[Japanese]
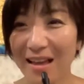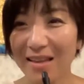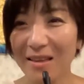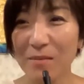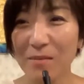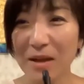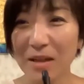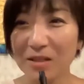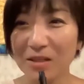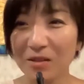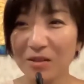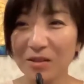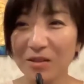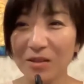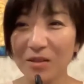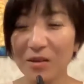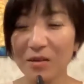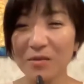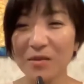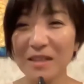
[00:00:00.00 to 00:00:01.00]
今ちょう
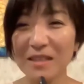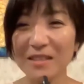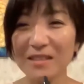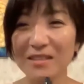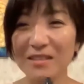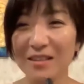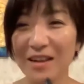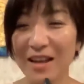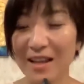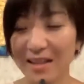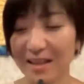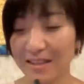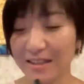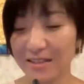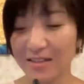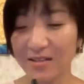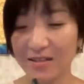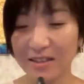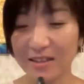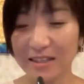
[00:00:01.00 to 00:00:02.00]
どウィッシュの
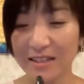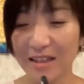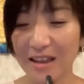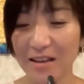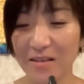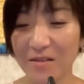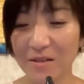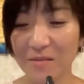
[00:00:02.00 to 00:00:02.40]
話をしてお